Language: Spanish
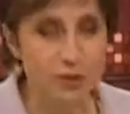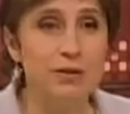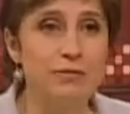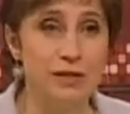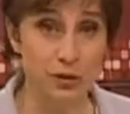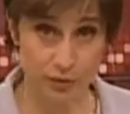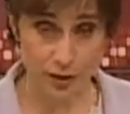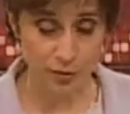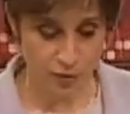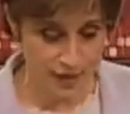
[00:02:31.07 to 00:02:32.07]
según hemos
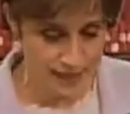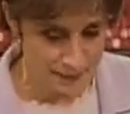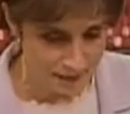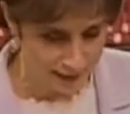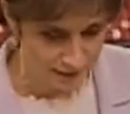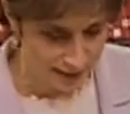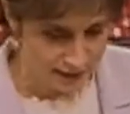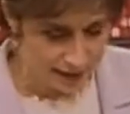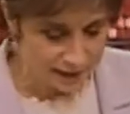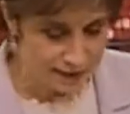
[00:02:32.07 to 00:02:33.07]
acordado con ella para
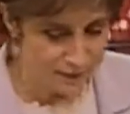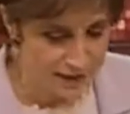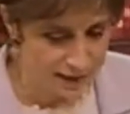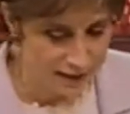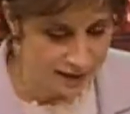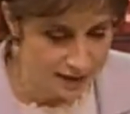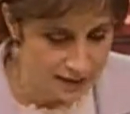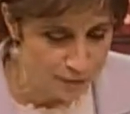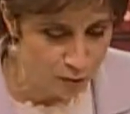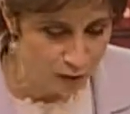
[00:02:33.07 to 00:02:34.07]
hablar también en
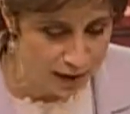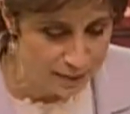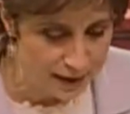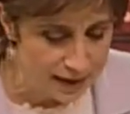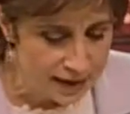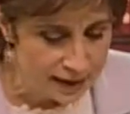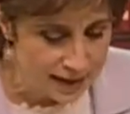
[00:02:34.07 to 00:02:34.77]
este programa.